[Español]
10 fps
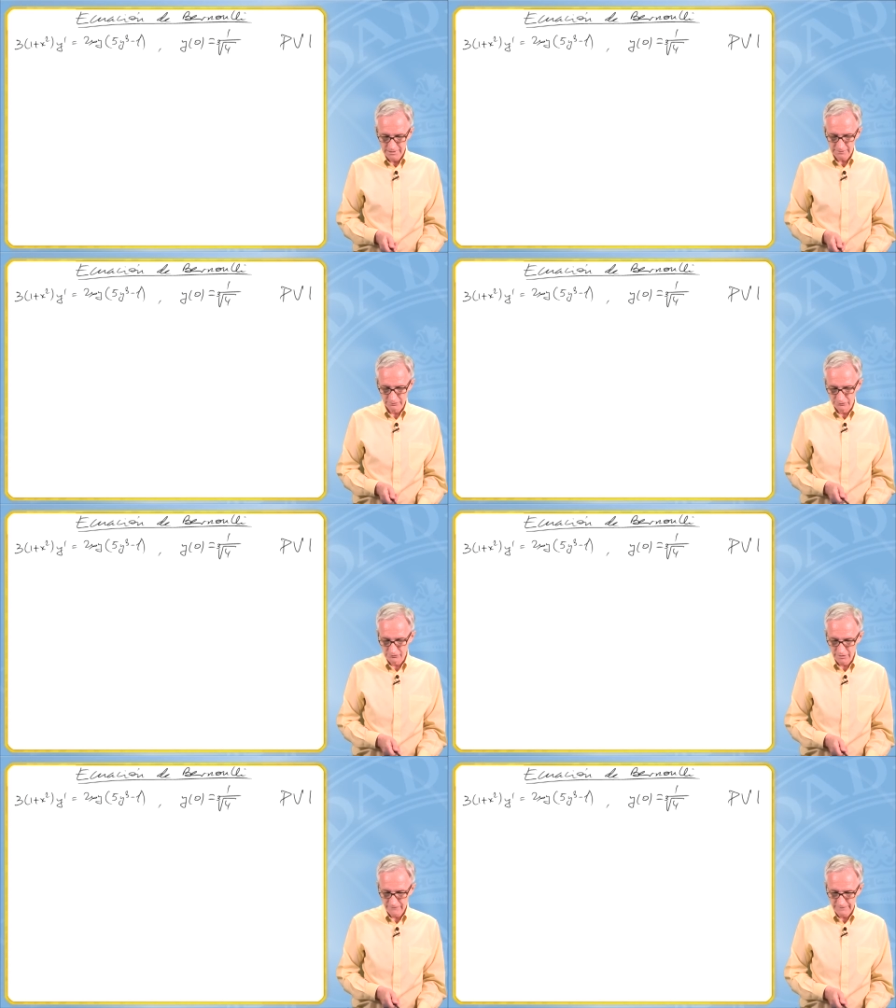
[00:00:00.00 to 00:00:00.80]
con un
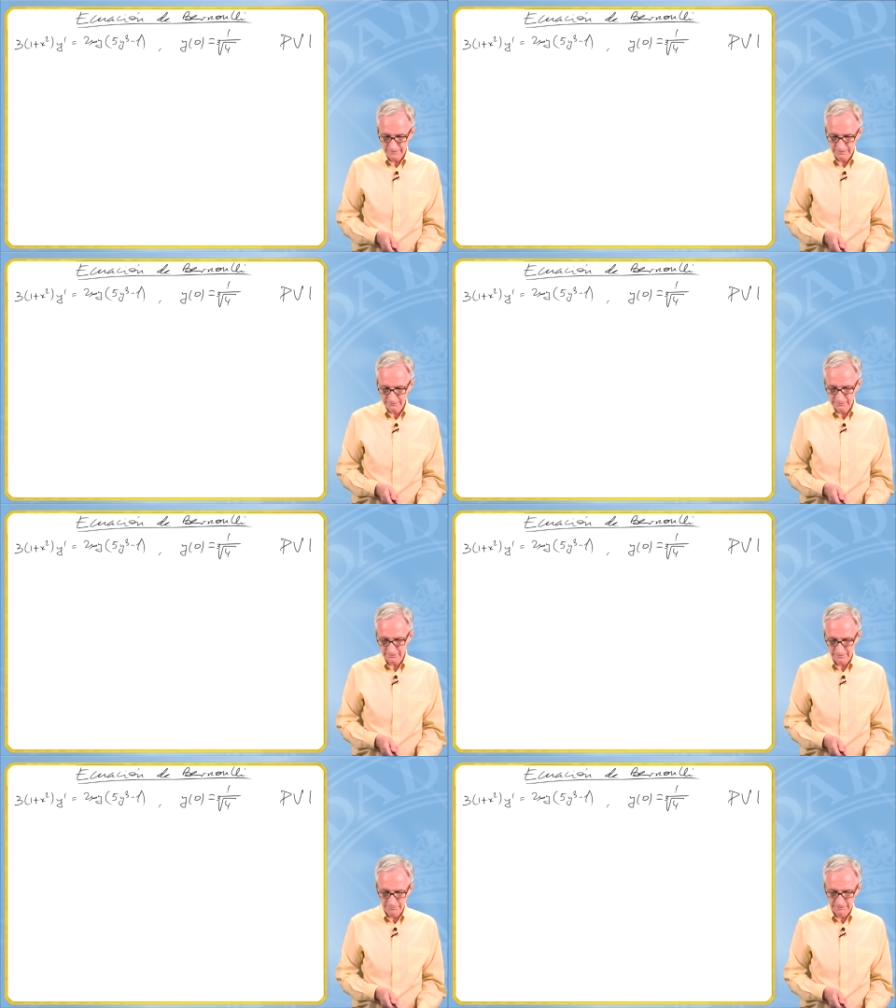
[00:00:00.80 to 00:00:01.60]
coeficiente
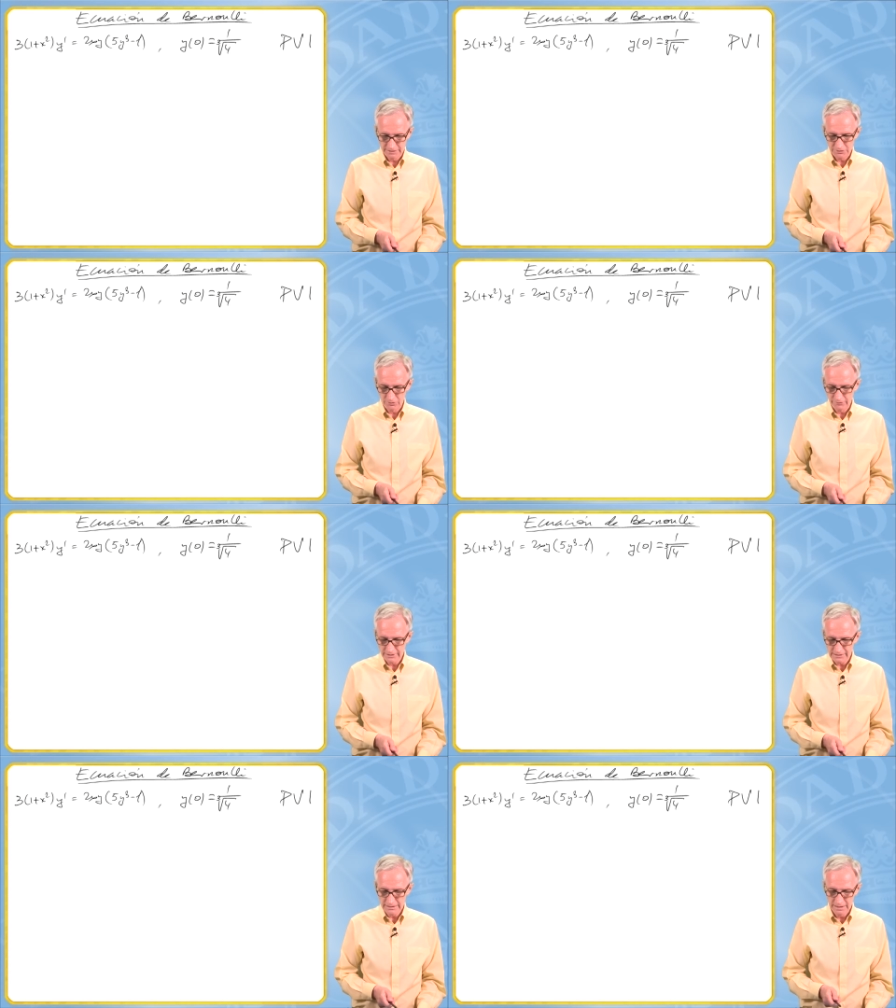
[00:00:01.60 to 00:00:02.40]
que depende solo de
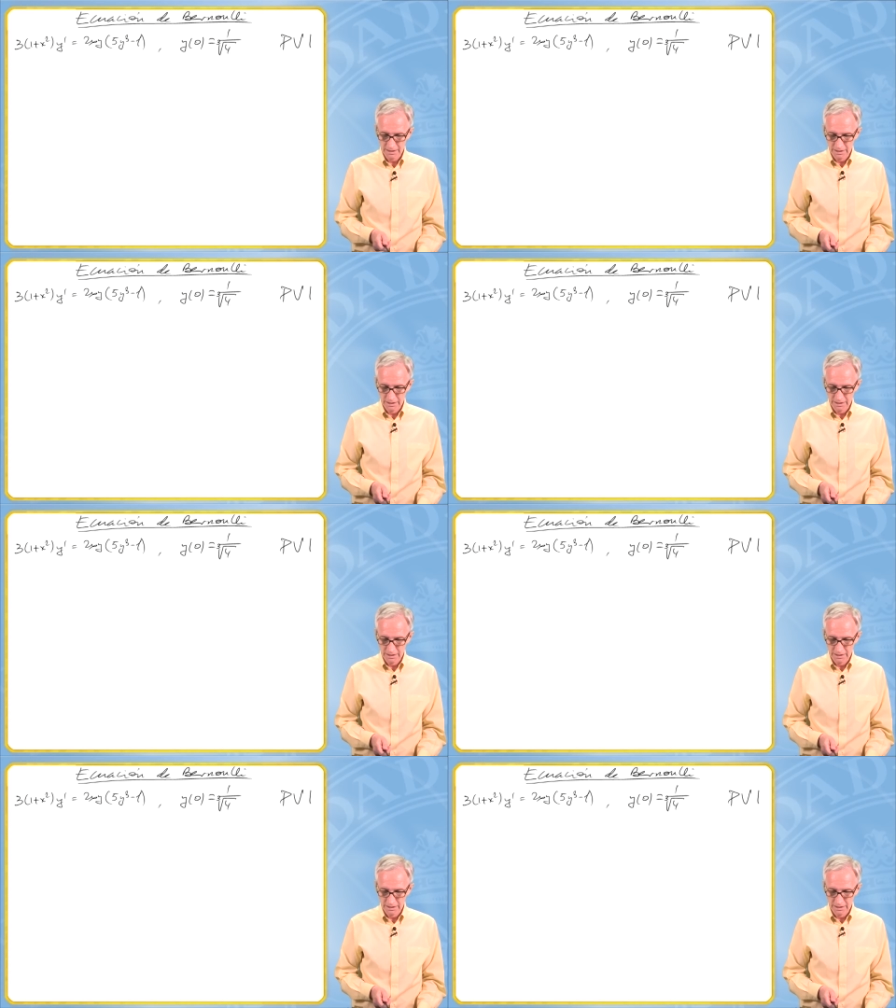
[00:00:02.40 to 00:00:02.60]
x,